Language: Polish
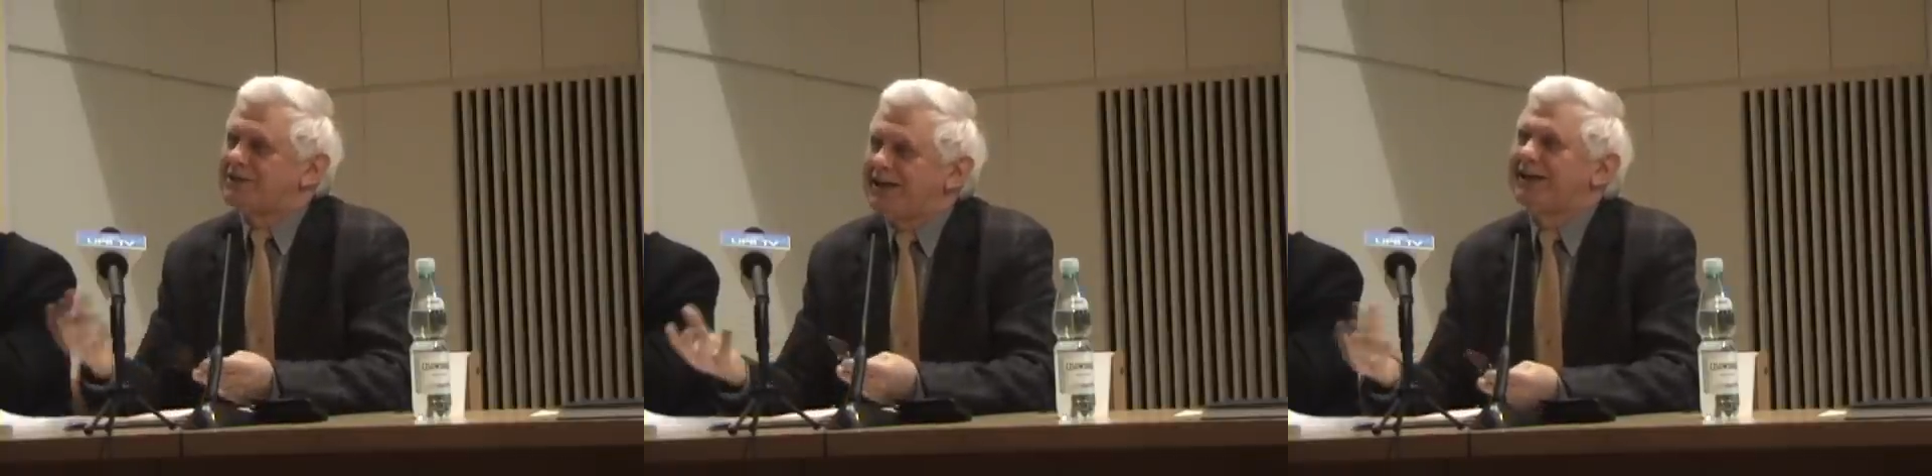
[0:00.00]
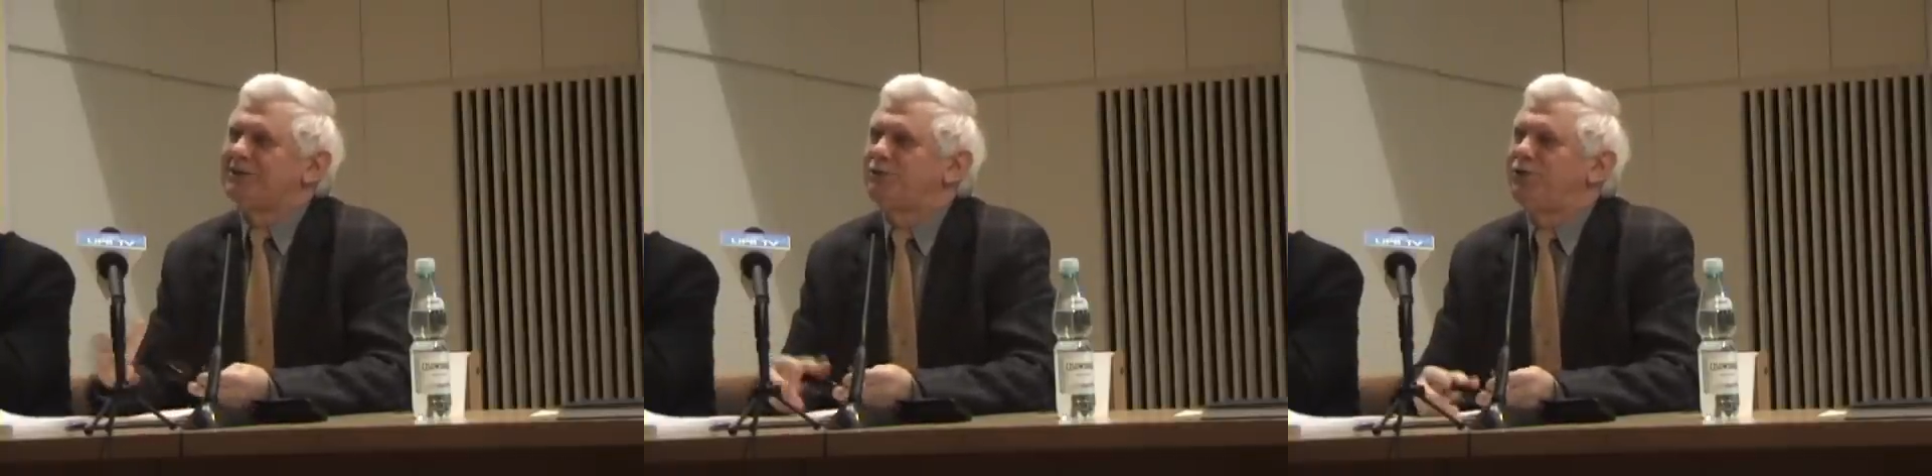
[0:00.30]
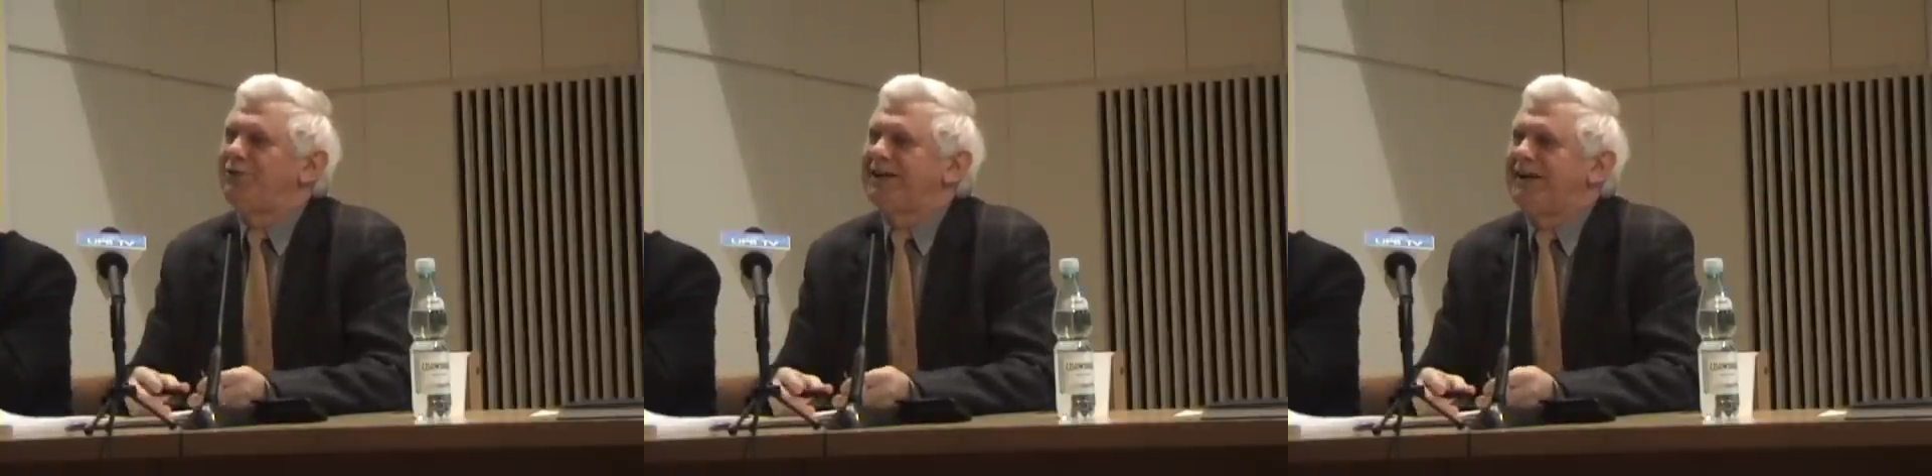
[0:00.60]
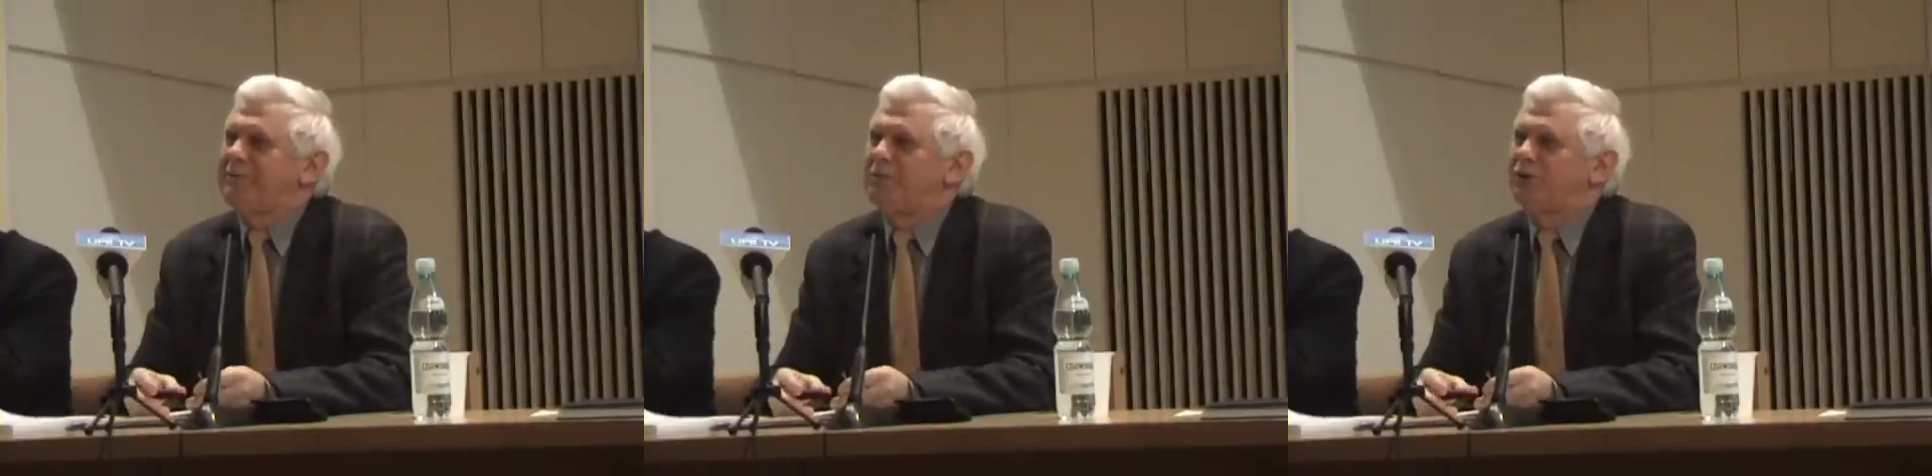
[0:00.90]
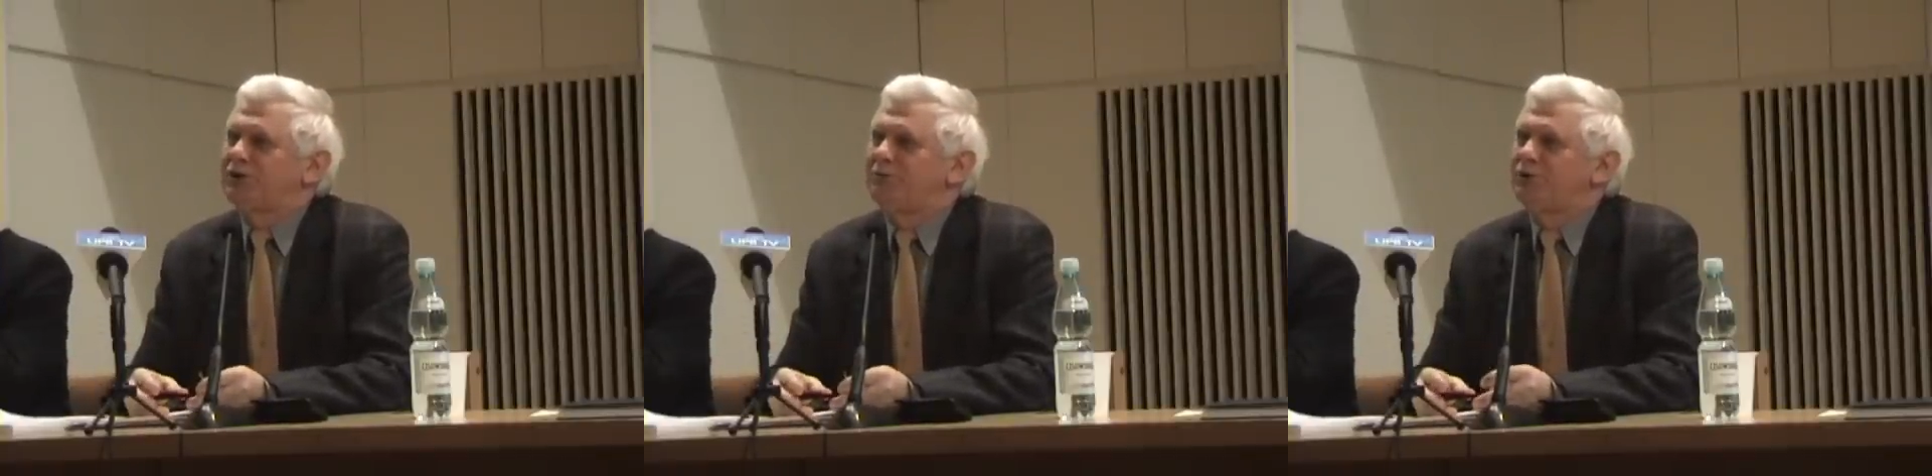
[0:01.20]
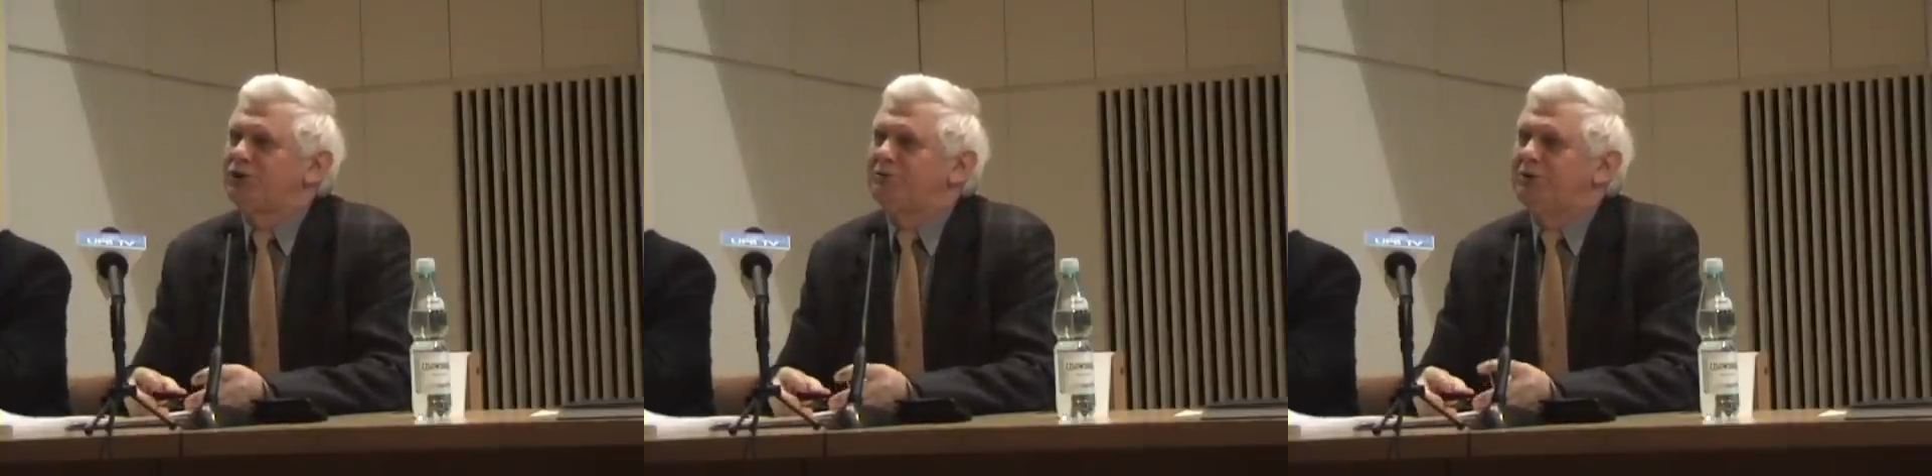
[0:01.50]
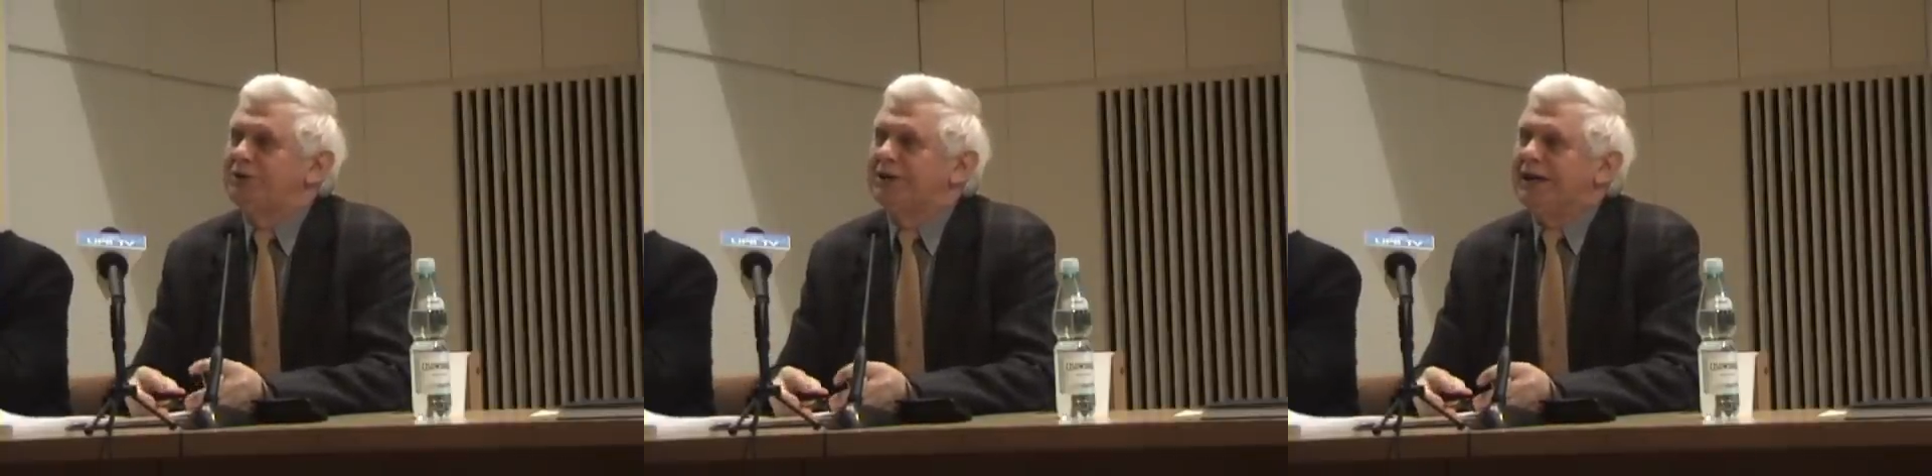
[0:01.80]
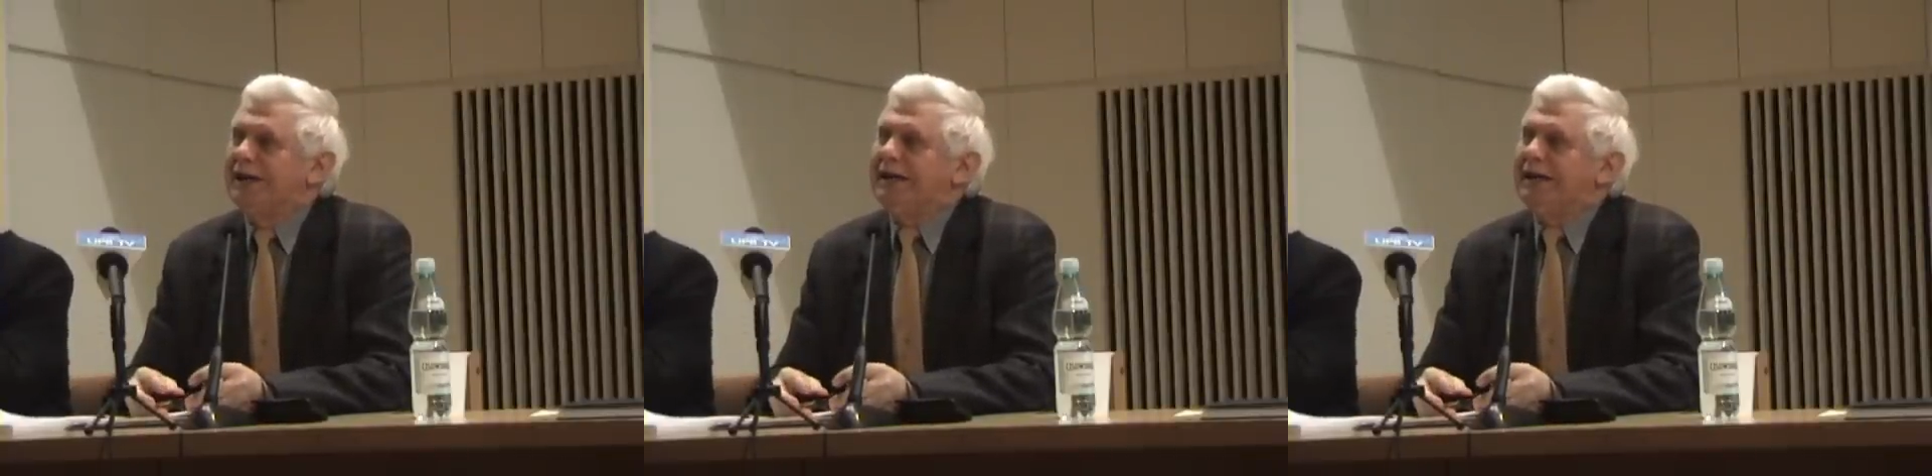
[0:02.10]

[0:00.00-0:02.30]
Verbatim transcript: że jakaś równowaga może musi być.